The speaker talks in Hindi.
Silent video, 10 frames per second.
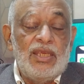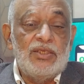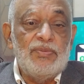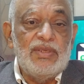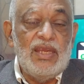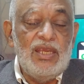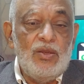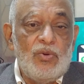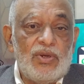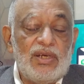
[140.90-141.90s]
इसमें यही
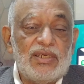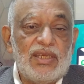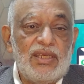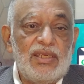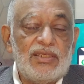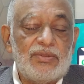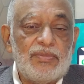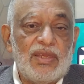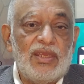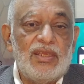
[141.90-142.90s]
होगा कि
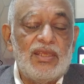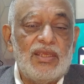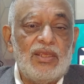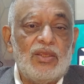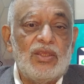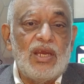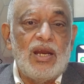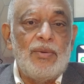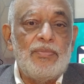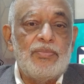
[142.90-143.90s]
इसमें
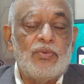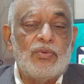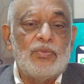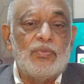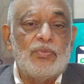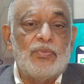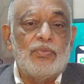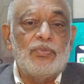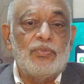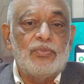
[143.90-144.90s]
आप
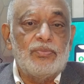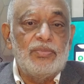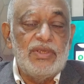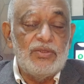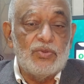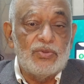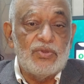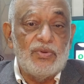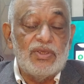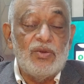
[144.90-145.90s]
ये सोच
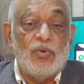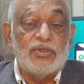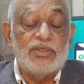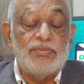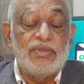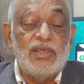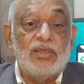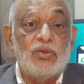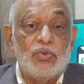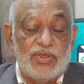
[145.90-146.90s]
रहे होंगे व्हाट्सएप ने ये
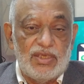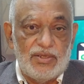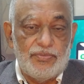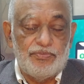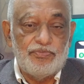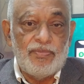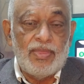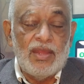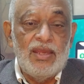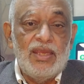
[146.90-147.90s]
क्यों किया
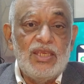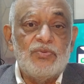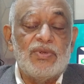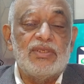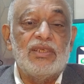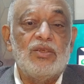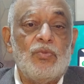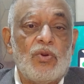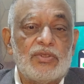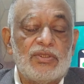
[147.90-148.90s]
इस वास्ते कि
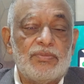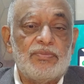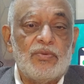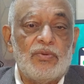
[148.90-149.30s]
व्हाट्सएप